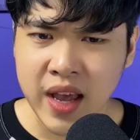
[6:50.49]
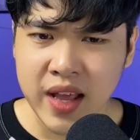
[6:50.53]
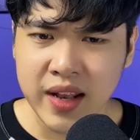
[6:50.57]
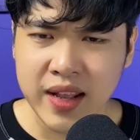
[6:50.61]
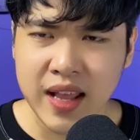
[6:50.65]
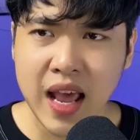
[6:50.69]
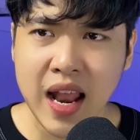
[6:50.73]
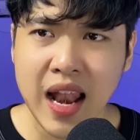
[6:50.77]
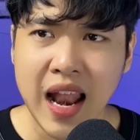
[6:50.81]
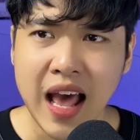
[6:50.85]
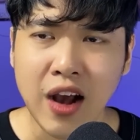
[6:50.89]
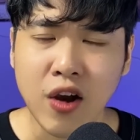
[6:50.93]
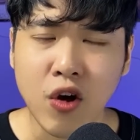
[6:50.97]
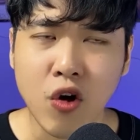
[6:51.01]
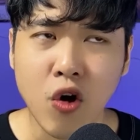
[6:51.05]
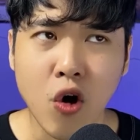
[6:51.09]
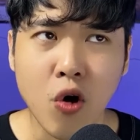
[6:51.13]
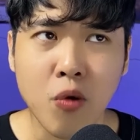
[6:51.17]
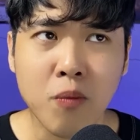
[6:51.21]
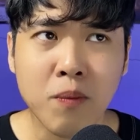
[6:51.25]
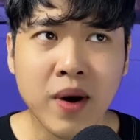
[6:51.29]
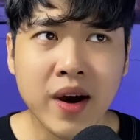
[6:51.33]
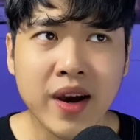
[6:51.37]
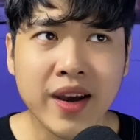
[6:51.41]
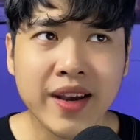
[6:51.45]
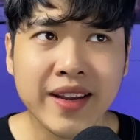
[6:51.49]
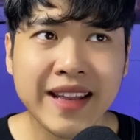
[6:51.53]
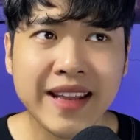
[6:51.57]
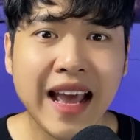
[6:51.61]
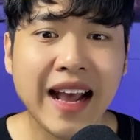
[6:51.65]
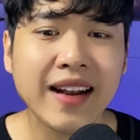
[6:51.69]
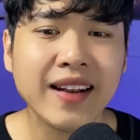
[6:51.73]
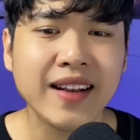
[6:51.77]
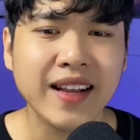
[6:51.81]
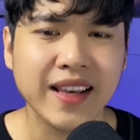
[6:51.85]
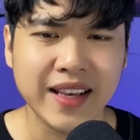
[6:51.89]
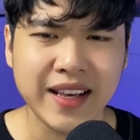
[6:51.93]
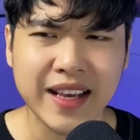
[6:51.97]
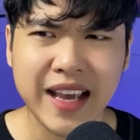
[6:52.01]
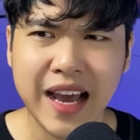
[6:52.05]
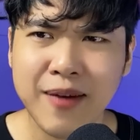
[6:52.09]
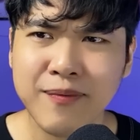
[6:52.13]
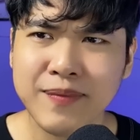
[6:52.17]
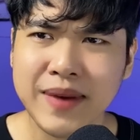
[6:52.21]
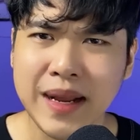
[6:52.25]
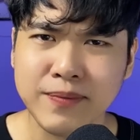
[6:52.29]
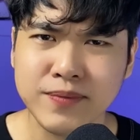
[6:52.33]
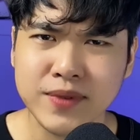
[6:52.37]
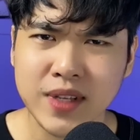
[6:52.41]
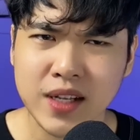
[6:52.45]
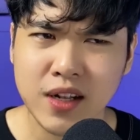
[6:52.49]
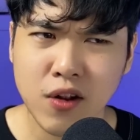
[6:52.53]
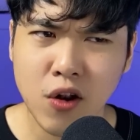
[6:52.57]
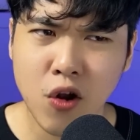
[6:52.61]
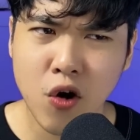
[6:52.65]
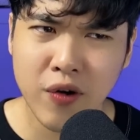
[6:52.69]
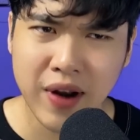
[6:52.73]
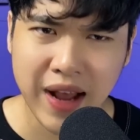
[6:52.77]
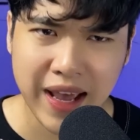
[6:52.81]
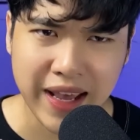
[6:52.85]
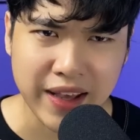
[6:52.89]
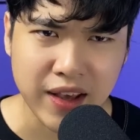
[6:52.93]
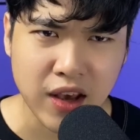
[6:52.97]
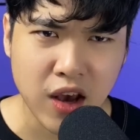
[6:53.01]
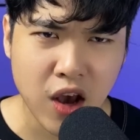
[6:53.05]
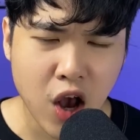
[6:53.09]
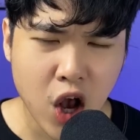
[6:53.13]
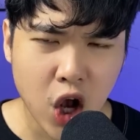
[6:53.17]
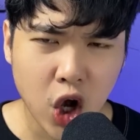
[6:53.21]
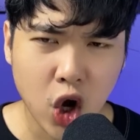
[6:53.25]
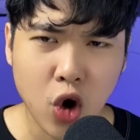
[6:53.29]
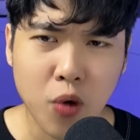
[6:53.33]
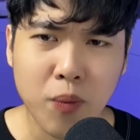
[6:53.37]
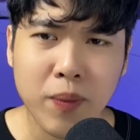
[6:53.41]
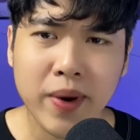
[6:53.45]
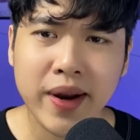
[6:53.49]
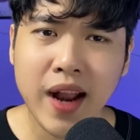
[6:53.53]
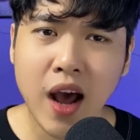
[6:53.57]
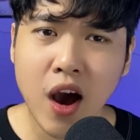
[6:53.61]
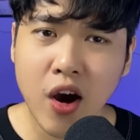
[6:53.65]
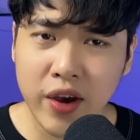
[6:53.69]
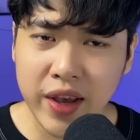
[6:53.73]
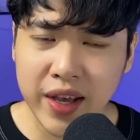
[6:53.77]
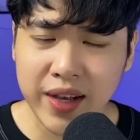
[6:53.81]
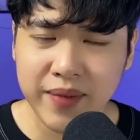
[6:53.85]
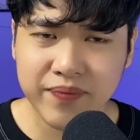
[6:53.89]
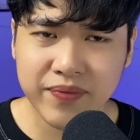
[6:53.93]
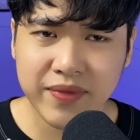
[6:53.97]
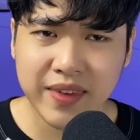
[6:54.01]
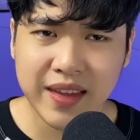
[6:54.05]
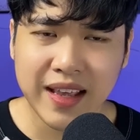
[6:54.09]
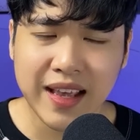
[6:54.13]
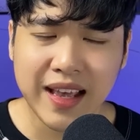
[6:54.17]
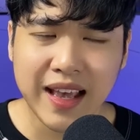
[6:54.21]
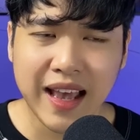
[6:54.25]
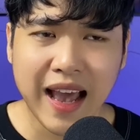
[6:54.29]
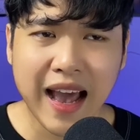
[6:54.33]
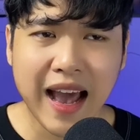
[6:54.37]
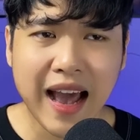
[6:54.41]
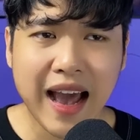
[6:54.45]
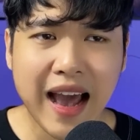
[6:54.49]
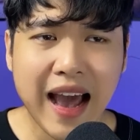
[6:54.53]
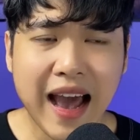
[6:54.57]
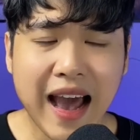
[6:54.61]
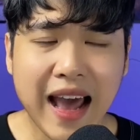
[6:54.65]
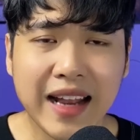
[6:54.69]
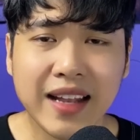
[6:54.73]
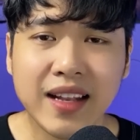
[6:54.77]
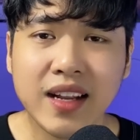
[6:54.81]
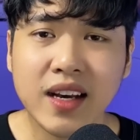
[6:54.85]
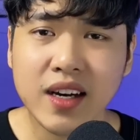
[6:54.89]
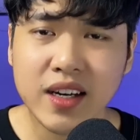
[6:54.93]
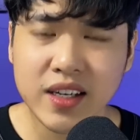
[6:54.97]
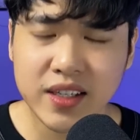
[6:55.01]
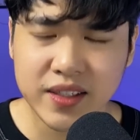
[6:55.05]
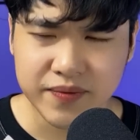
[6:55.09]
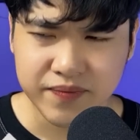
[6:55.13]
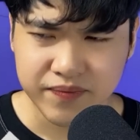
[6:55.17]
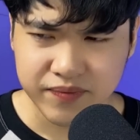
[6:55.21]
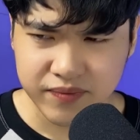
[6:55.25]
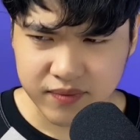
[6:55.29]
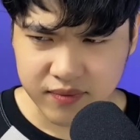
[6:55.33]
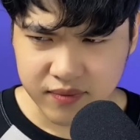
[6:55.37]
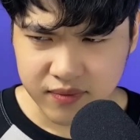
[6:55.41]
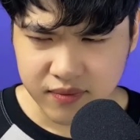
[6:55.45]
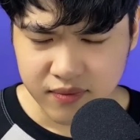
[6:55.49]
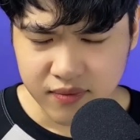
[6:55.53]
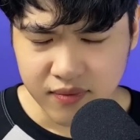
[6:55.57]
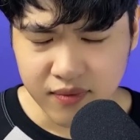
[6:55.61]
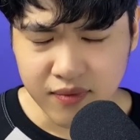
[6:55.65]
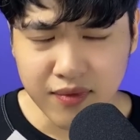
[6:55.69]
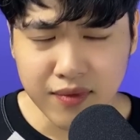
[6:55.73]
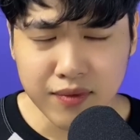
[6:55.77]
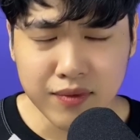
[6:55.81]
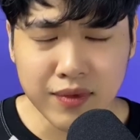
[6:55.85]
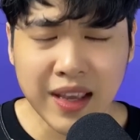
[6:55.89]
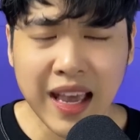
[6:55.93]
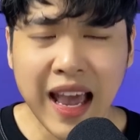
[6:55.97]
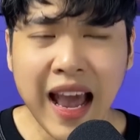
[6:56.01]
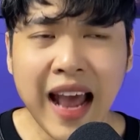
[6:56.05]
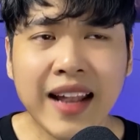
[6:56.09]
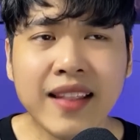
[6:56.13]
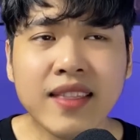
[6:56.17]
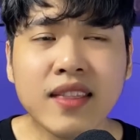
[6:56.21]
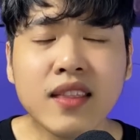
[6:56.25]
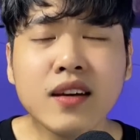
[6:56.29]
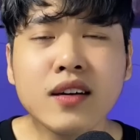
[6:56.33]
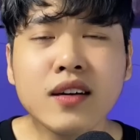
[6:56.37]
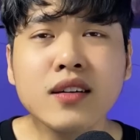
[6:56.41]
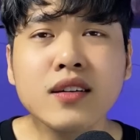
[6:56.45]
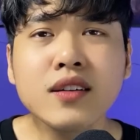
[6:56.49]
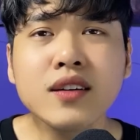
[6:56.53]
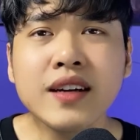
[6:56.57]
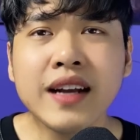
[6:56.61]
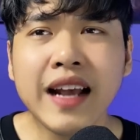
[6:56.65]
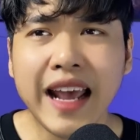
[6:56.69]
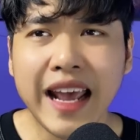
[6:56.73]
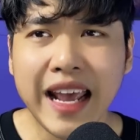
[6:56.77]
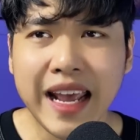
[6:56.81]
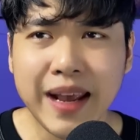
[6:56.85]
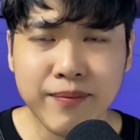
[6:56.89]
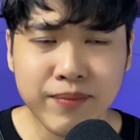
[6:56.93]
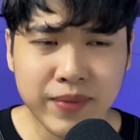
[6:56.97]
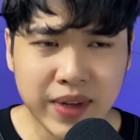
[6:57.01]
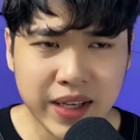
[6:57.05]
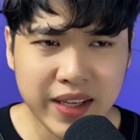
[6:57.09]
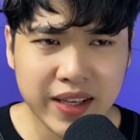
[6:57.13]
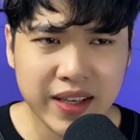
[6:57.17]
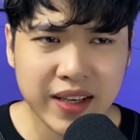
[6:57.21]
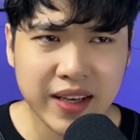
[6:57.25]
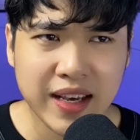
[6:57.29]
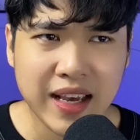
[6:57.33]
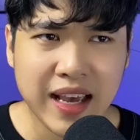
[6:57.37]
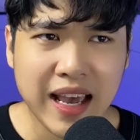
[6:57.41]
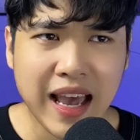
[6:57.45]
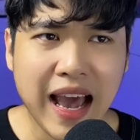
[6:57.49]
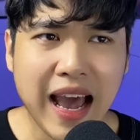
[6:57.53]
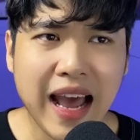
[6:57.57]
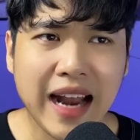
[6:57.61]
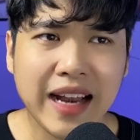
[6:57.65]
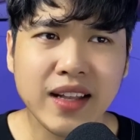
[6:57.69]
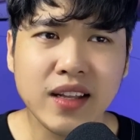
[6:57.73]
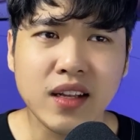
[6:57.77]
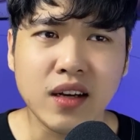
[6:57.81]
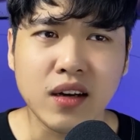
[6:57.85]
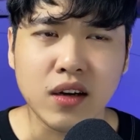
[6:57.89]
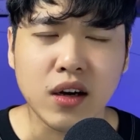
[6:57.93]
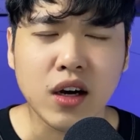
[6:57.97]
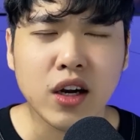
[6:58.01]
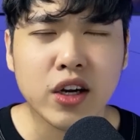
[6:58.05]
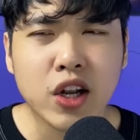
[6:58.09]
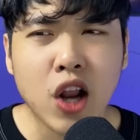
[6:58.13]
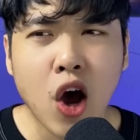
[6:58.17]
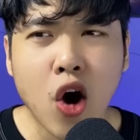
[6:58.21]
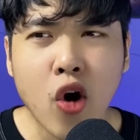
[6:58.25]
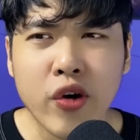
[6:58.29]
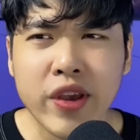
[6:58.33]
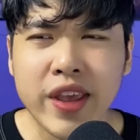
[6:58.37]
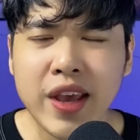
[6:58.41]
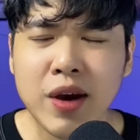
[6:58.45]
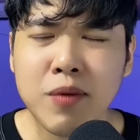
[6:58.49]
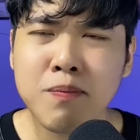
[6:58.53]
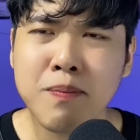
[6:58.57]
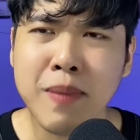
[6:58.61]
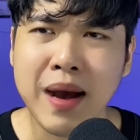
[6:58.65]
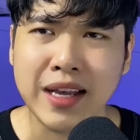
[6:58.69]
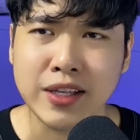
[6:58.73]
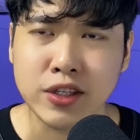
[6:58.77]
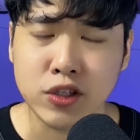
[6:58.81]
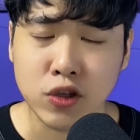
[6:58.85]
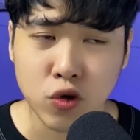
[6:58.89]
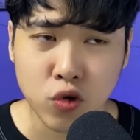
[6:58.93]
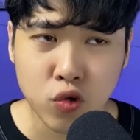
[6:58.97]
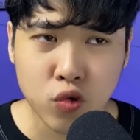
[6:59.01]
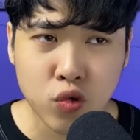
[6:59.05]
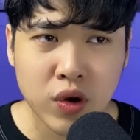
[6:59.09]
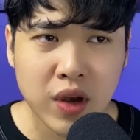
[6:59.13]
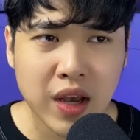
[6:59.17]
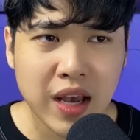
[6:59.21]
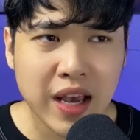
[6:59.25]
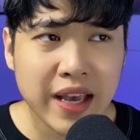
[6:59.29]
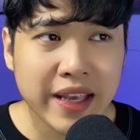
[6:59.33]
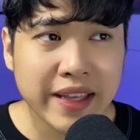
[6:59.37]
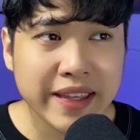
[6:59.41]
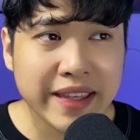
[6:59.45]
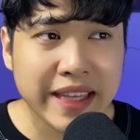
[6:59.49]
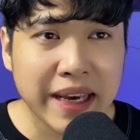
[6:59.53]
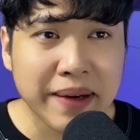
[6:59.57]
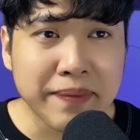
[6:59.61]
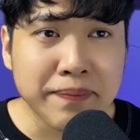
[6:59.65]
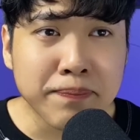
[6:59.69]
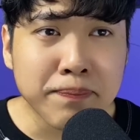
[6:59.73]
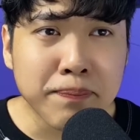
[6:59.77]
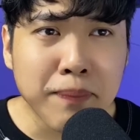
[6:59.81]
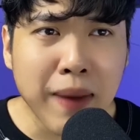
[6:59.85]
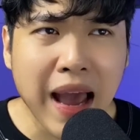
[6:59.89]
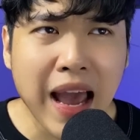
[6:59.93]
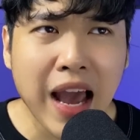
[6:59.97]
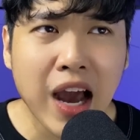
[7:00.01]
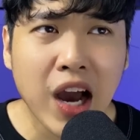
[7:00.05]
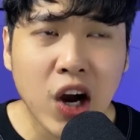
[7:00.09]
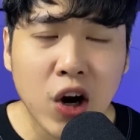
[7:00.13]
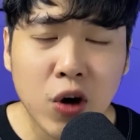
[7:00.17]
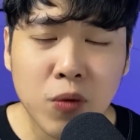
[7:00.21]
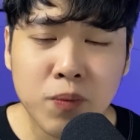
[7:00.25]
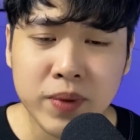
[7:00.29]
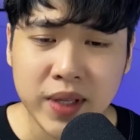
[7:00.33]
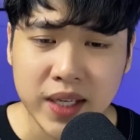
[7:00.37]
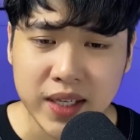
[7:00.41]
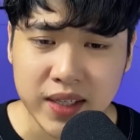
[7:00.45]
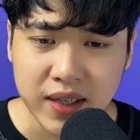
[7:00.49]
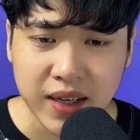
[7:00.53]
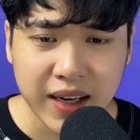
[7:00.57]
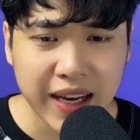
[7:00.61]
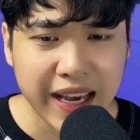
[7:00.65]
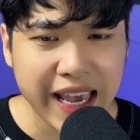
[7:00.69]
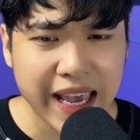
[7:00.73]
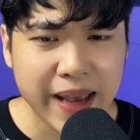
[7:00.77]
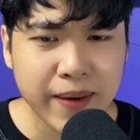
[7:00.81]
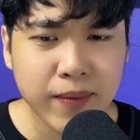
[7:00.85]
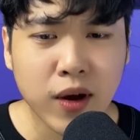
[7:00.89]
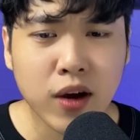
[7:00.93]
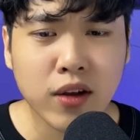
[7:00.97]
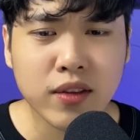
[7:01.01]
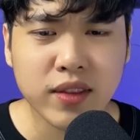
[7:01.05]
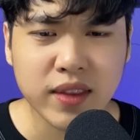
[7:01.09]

Thế là cổ mới năn nỉ cái ông đạp xích lô này. Cổ mới nói á, anh ơi, anh thương em đi, anh đừng có nói với ông bà chủ, nhăm ba hôm nữa em có